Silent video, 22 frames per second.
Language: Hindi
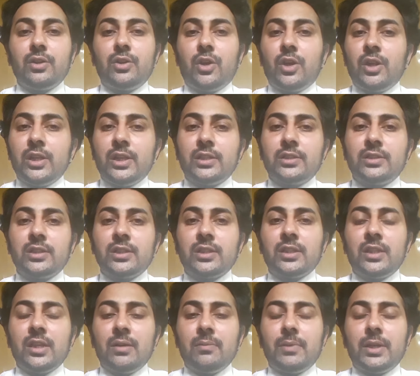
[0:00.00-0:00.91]
कॉल कर
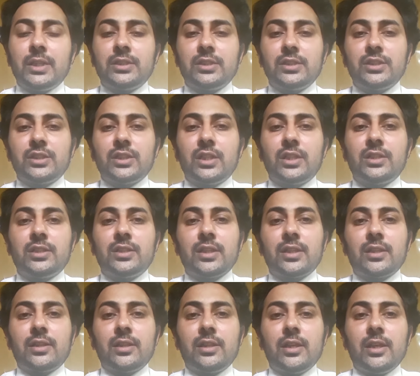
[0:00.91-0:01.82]
सकते हैं मैसेज कर
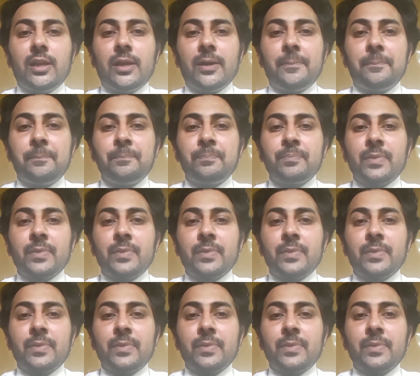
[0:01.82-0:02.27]
सकते हैं